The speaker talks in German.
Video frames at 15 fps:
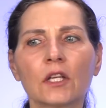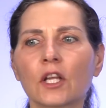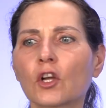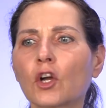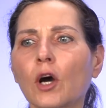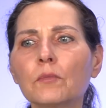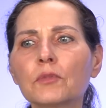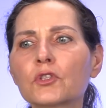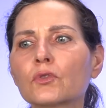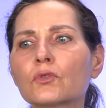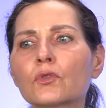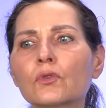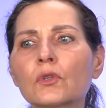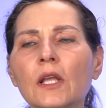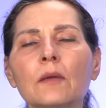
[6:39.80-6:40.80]
dann kommst du
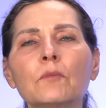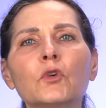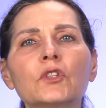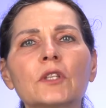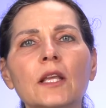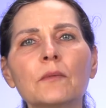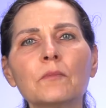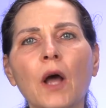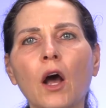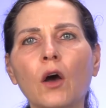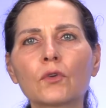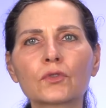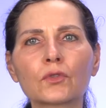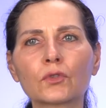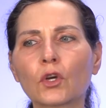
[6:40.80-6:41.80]
zu dem und dem
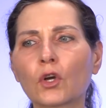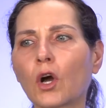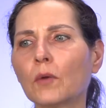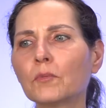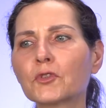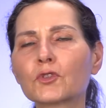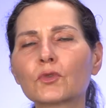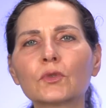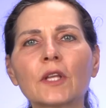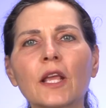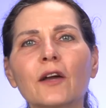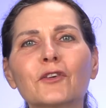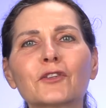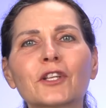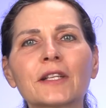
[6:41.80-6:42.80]
Haus oder kommst zu
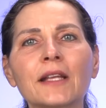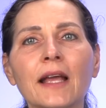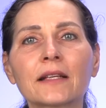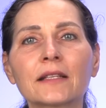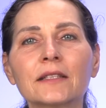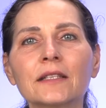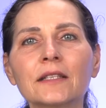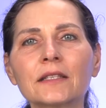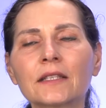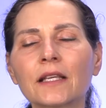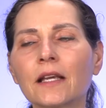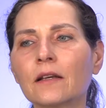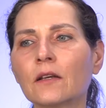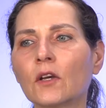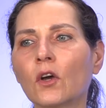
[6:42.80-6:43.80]
der oder der
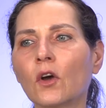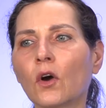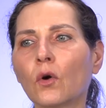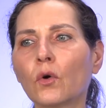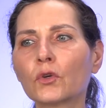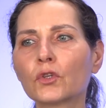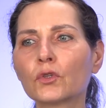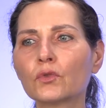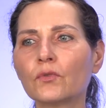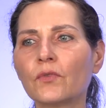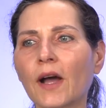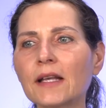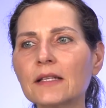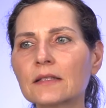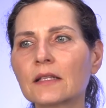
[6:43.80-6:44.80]
Kirche oder du
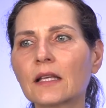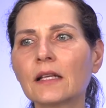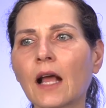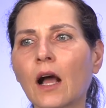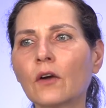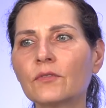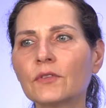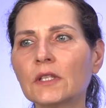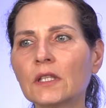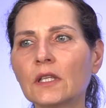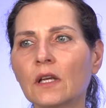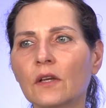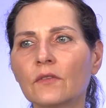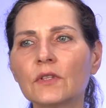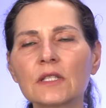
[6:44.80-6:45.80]
weißt genau, wie,
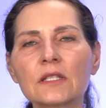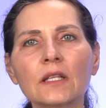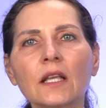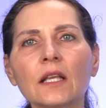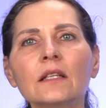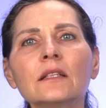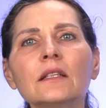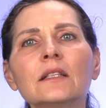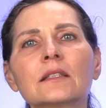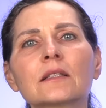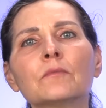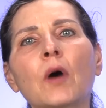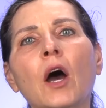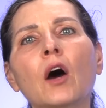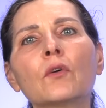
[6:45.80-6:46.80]
wie es in
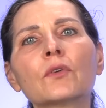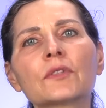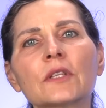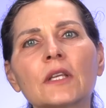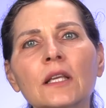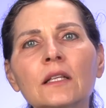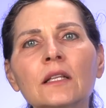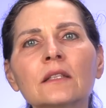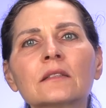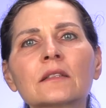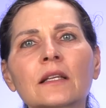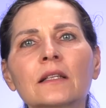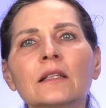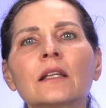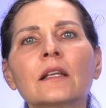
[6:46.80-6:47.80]
diesem Haus innen
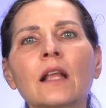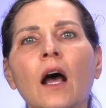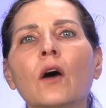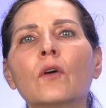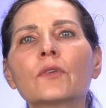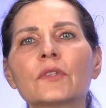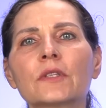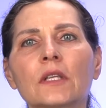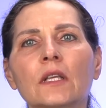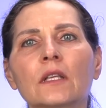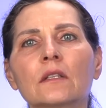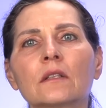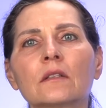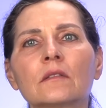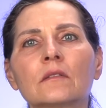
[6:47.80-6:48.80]
drinnen
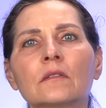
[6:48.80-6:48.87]
aussieht.